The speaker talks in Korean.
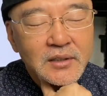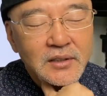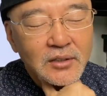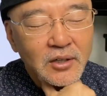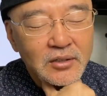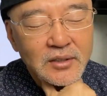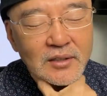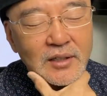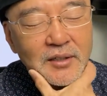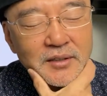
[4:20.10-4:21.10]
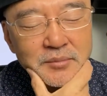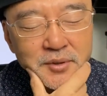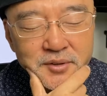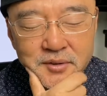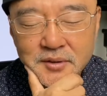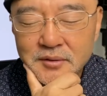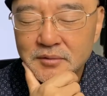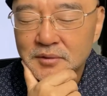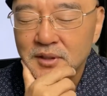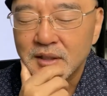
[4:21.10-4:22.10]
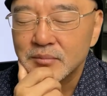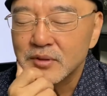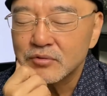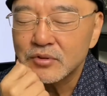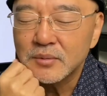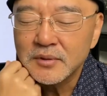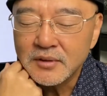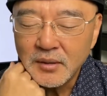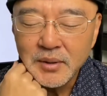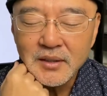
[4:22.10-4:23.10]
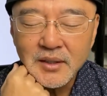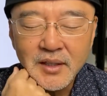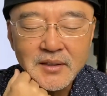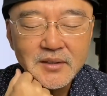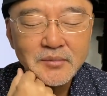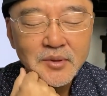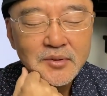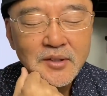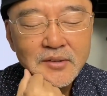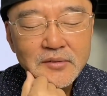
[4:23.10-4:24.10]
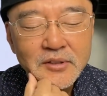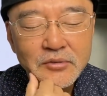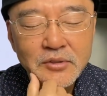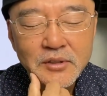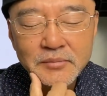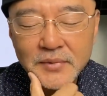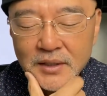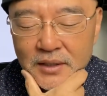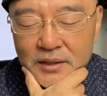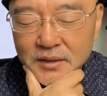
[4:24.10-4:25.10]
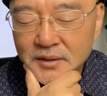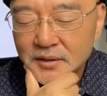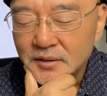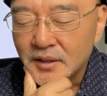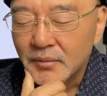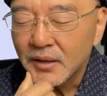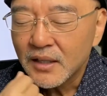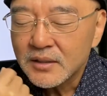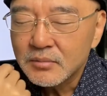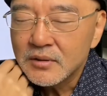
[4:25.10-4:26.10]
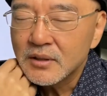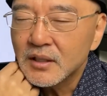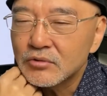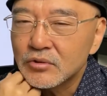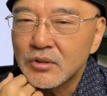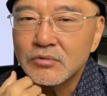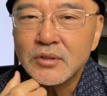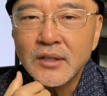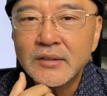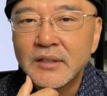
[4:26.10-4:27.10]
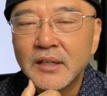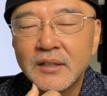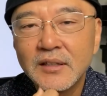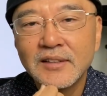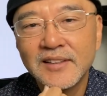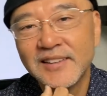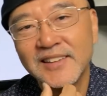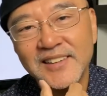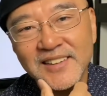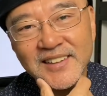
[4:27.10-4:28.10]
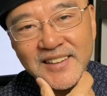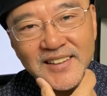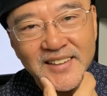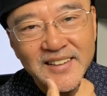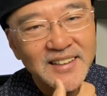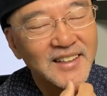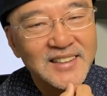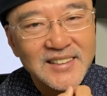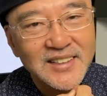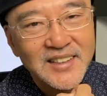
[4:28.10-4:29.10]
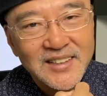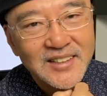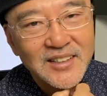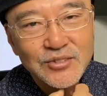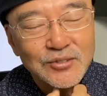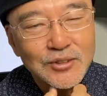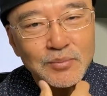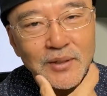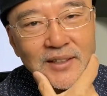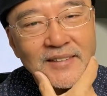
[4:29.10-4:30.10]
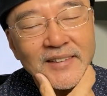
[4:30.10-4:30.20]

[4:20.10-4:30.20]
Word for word: 열흘이 돼가는 뭐 그냥 뭐 주님이 응답할 때까지 목사님 주님 응답 안 하시면 그냥 죽여주세요. 그냥 그냥, 지, 그냥 죽고 싶어요.